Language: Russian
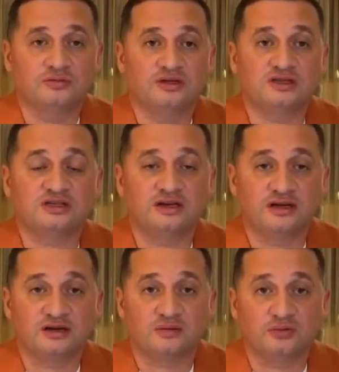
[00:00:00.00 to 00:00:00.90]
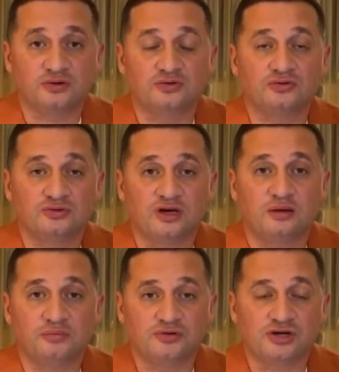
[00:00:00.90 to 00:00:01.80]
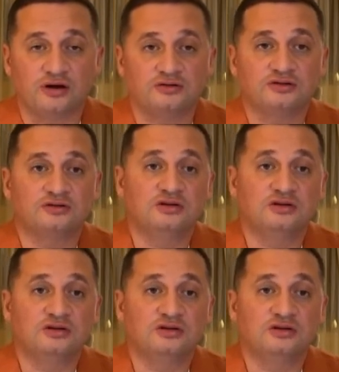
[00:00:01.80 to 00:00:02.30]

Если я не работаю, то я обучаюсь.